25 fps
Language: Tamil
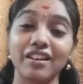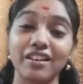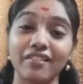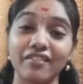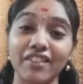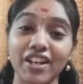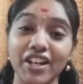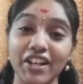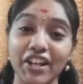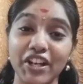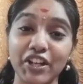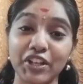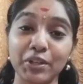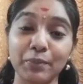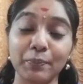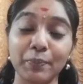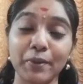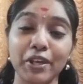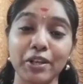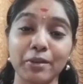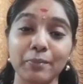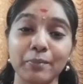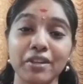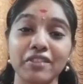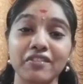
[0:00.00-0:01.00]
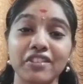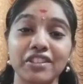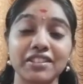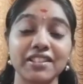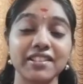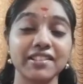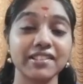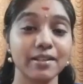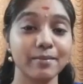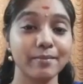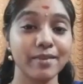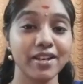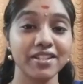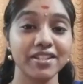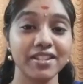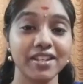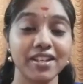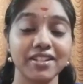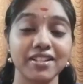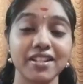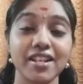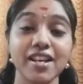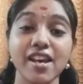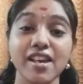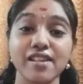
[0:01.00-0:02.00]
அவ ரெண்டு பேருமே வந்து சமாதி
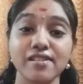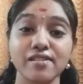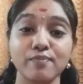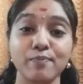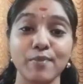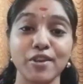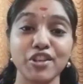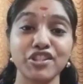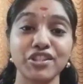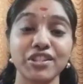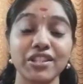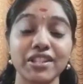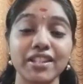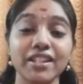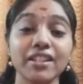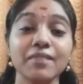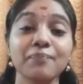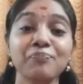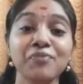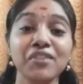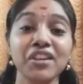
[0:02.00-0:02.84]
ஆயிட்டா எஸ்பெஷலி